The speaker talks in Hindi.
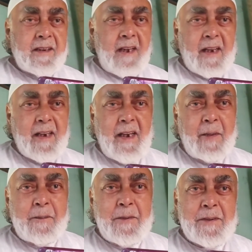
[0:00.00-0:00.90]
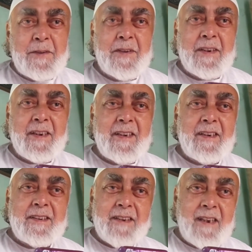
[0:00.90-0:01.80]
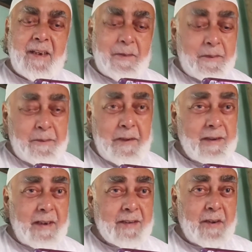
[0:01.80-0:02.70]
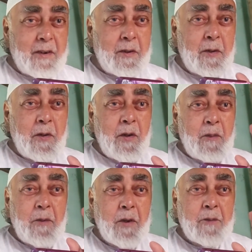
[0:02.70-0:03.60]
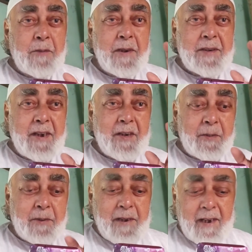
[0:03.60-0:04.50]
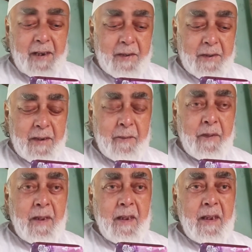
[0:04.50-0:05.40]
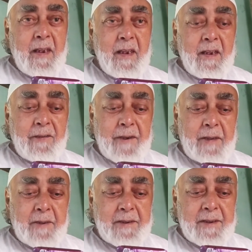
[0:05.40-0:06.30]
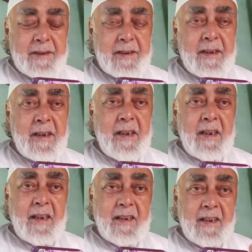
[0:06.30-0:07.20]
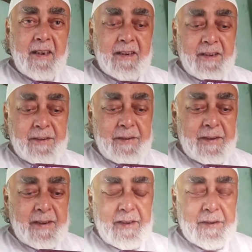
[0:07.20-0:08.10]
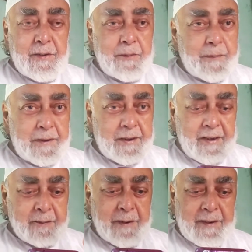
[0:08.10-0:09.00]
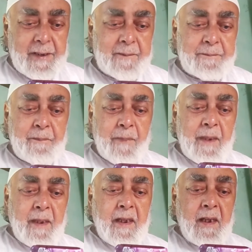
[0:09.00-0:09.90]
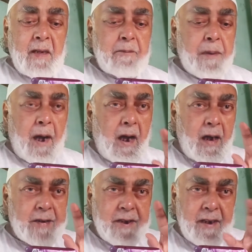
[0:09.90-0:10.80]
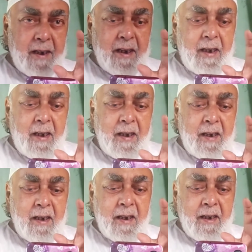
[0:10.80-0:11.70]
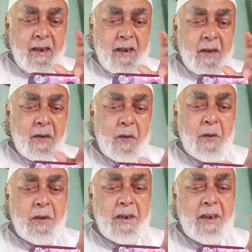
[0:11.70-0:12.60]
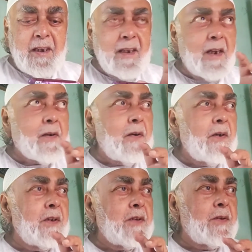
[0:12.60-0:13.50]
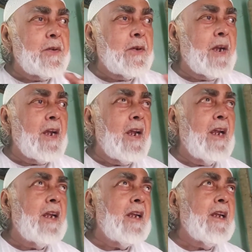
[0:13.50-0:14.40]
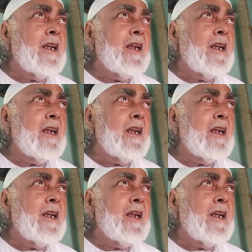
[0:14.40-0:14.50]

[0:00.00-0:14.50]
तैयार है आप सुनने के लिए जी हाँ मैं जानता हूँ बहुत बेचैन और बेकरार होंगे फ़हीम अख्तर की नई गज़ल सुनने के लिए तो पेश खिदमत है पास है कोई न कोई दूर है